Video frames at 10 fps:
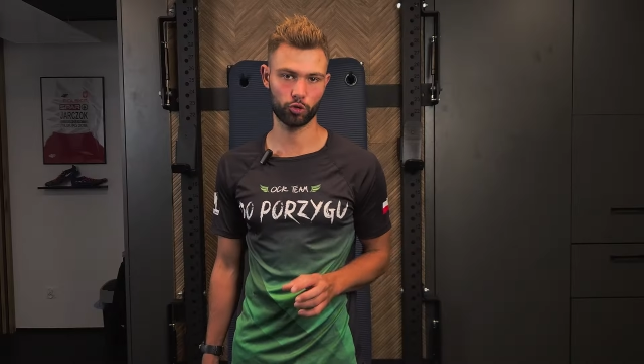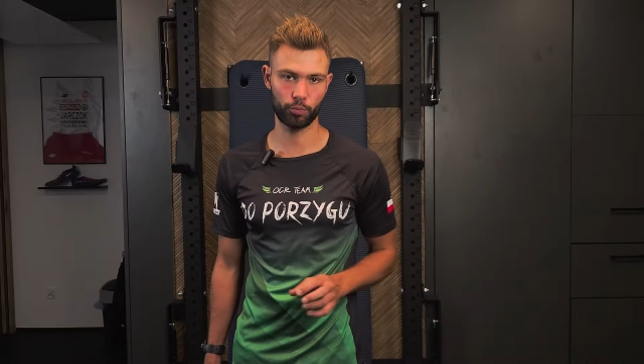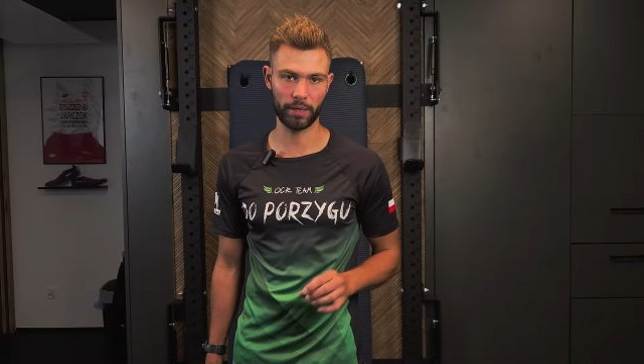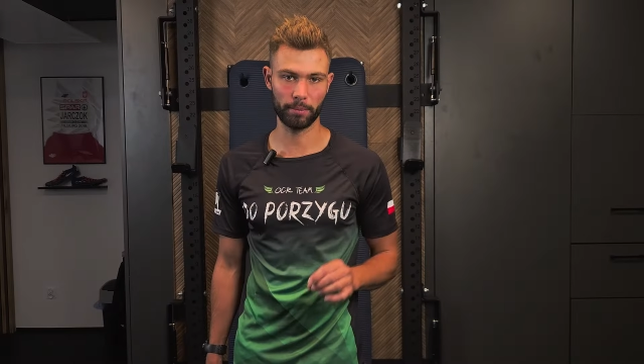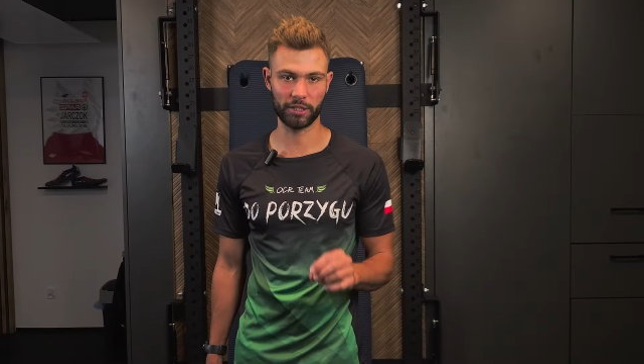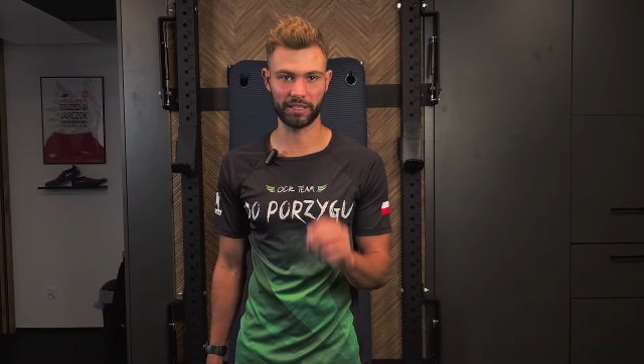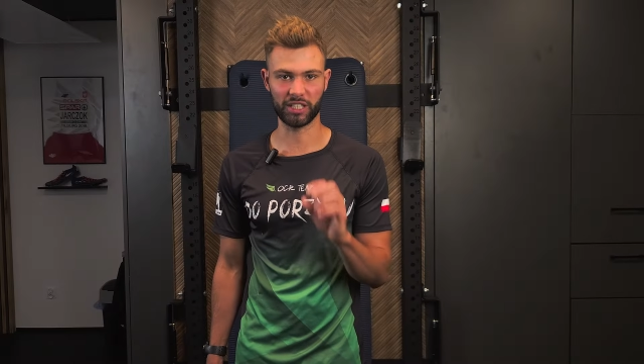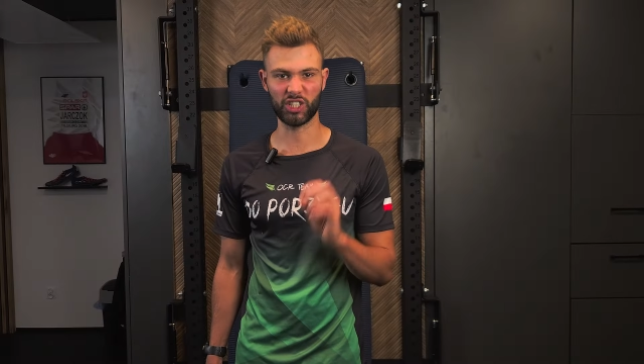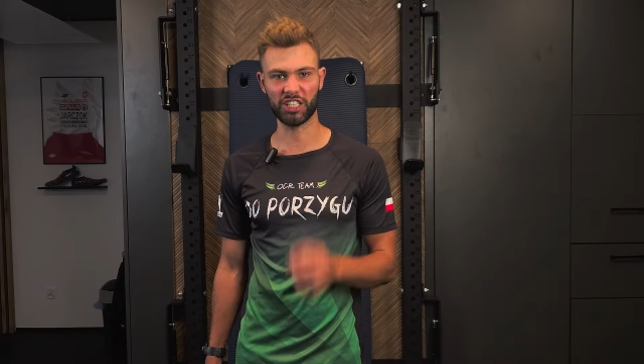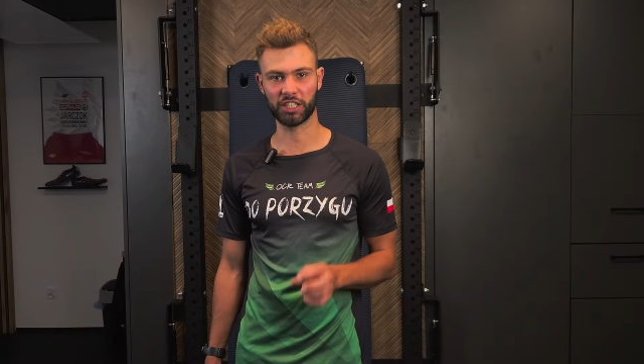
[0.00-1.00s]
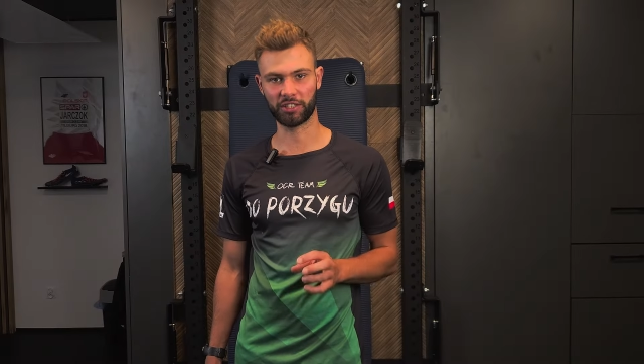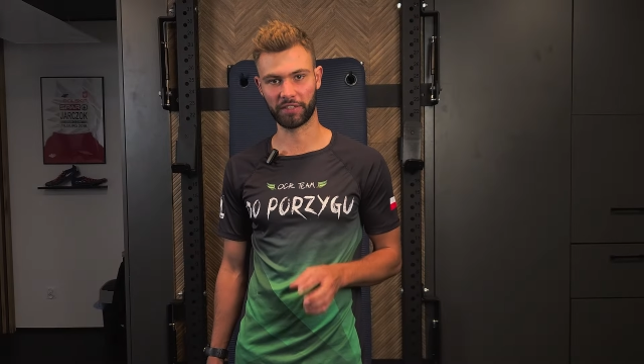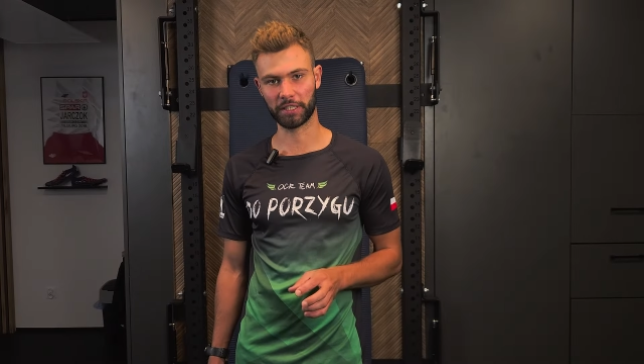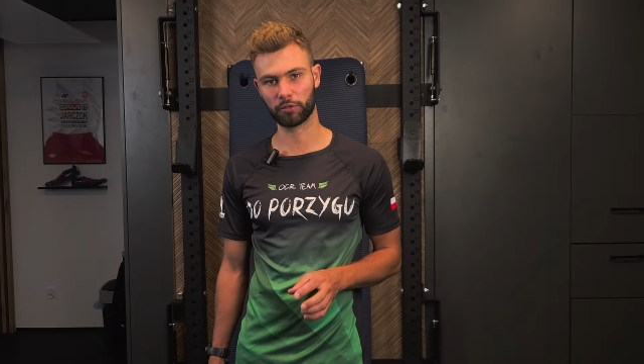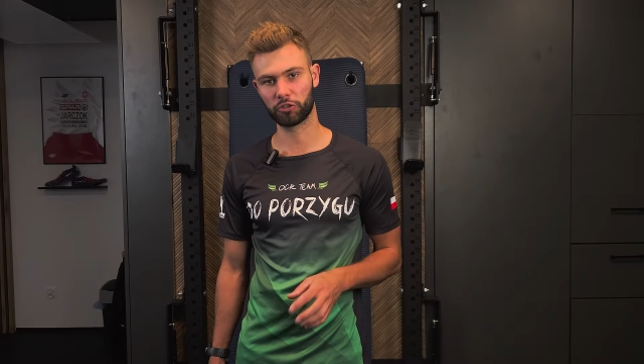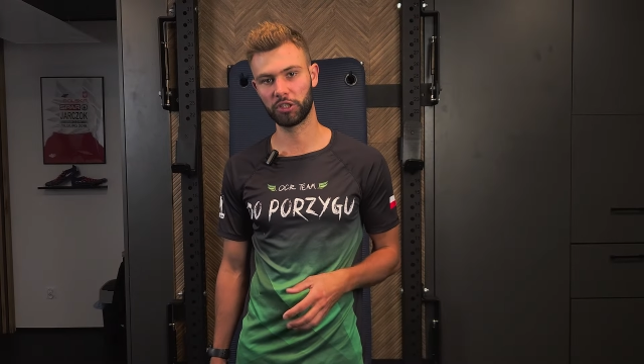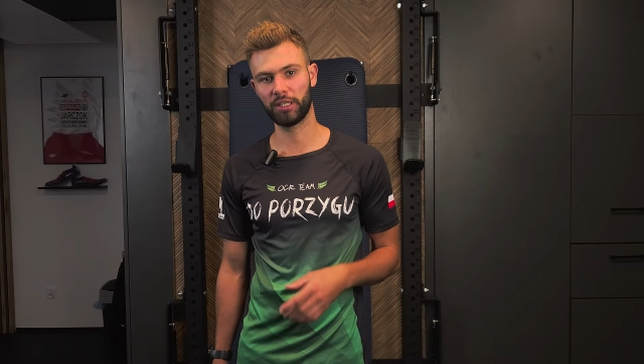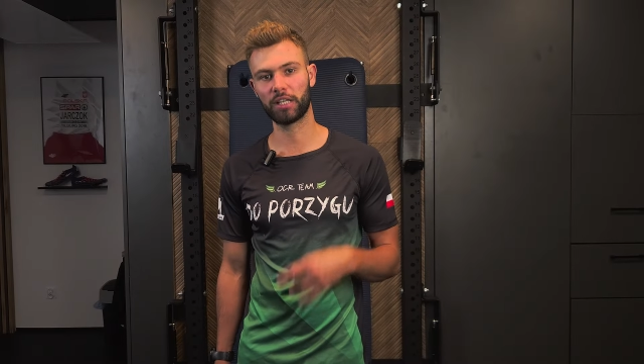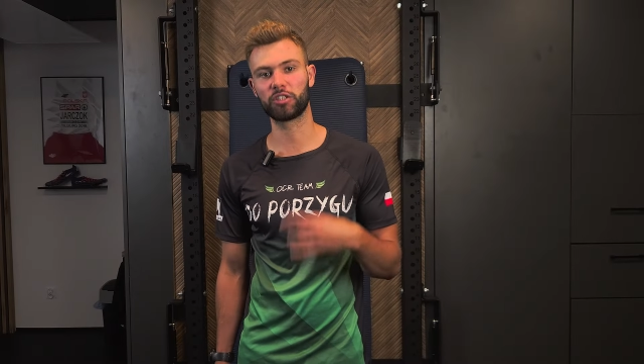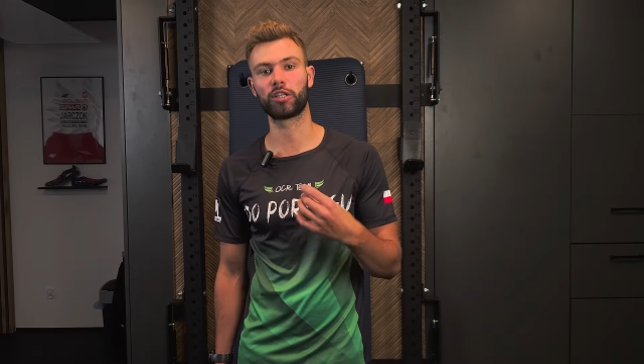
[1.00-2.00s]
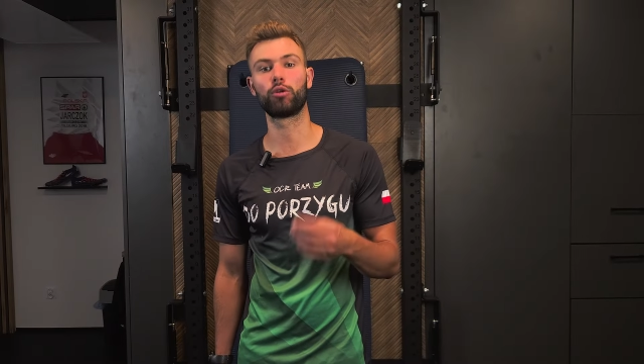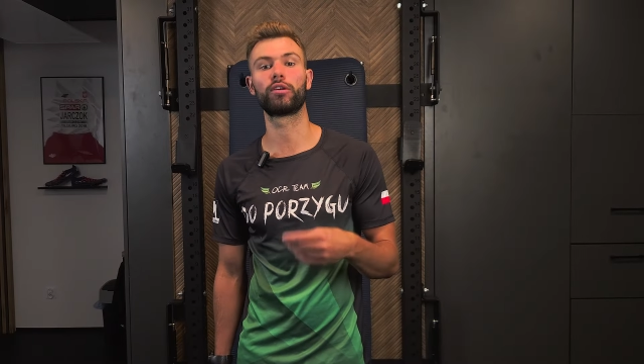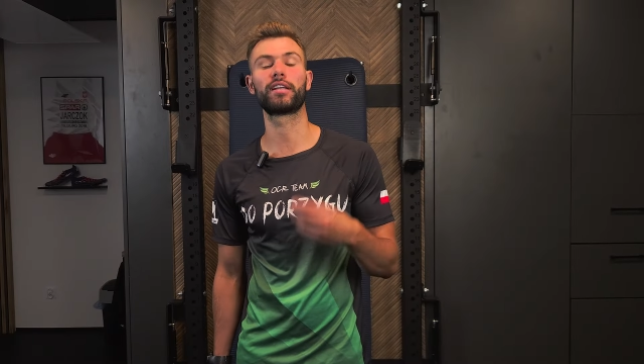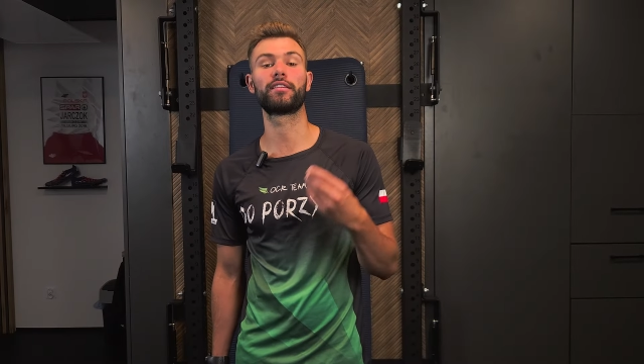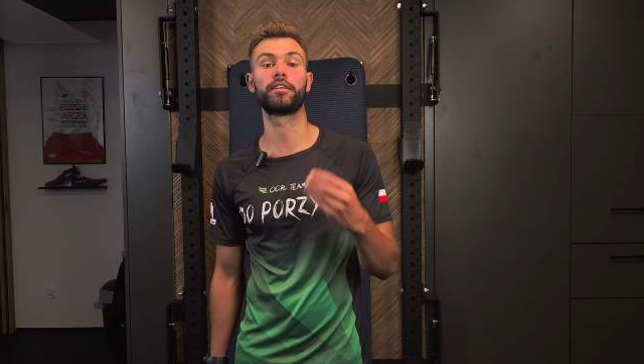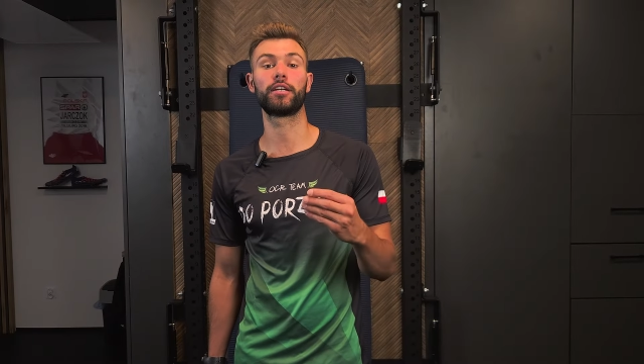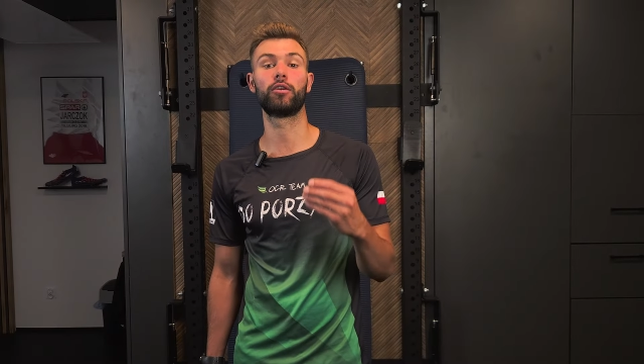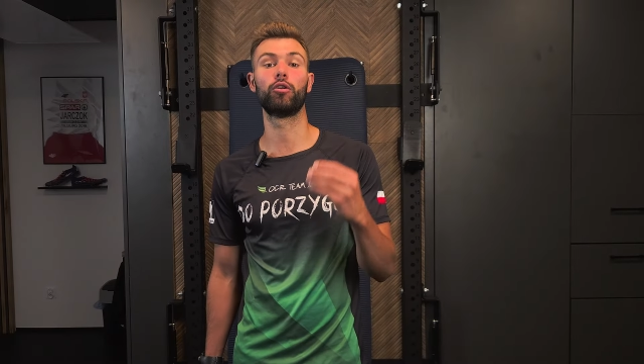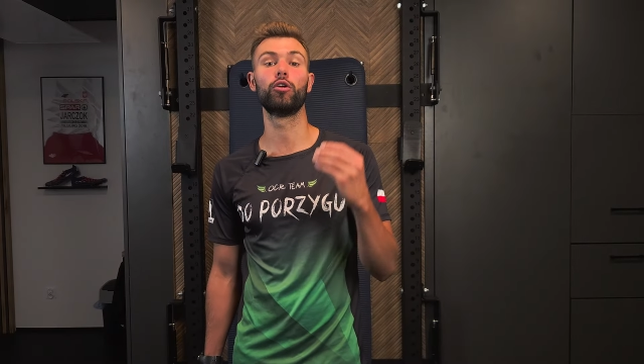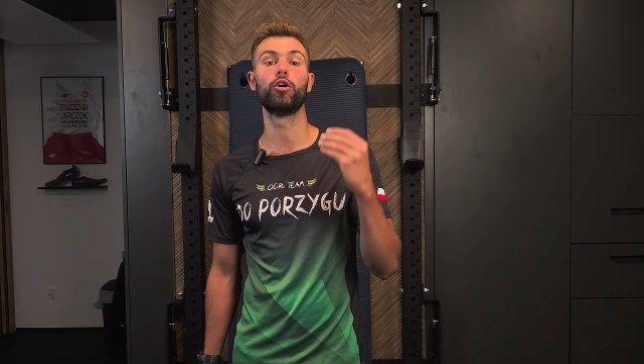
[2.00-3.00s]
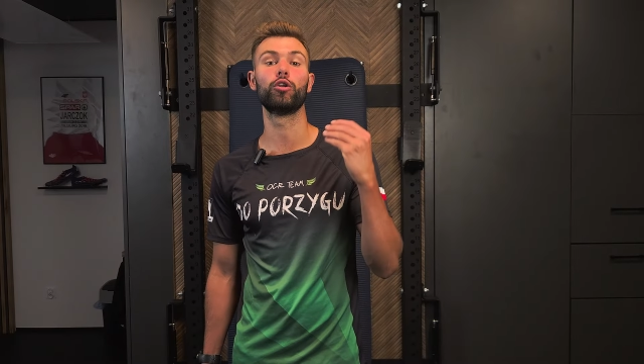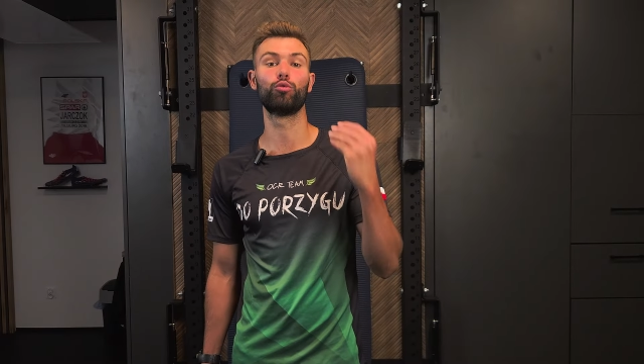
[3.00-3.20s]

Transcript: skupiamy się na czasie trwania odcinka niż na konkretnej jego